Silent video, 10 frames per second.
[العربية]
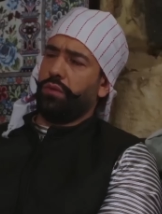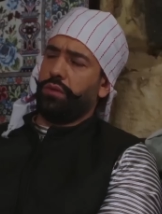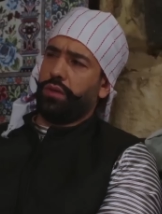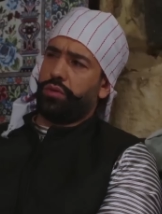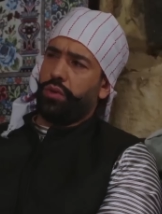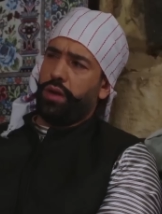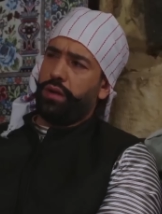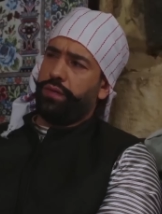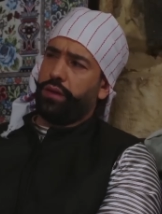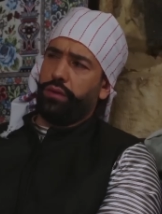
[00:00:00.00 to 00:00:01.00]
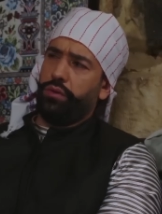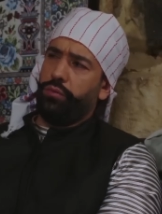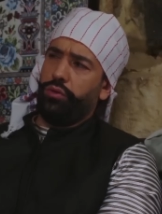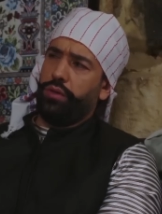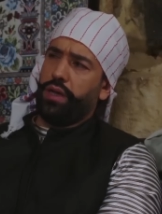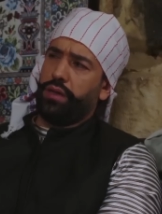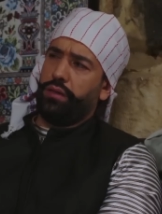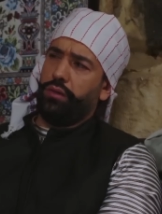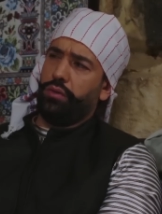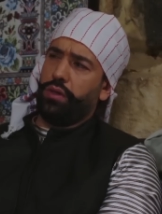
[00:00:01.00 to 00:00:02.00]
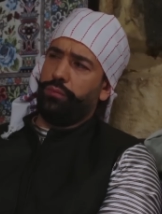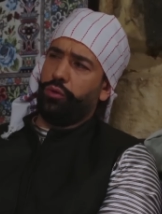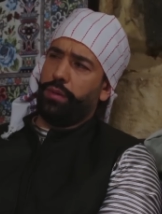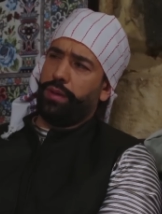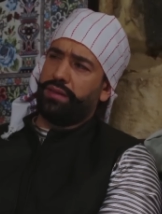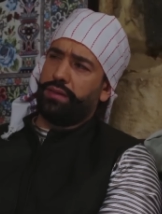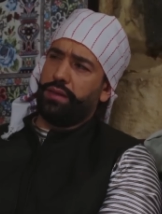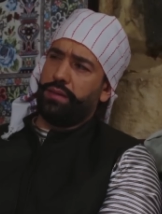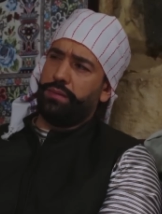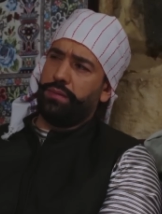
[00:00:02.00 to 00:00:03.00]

وانت شو عرفك انه مو هن قاتلينه لابنه لابو عزام؟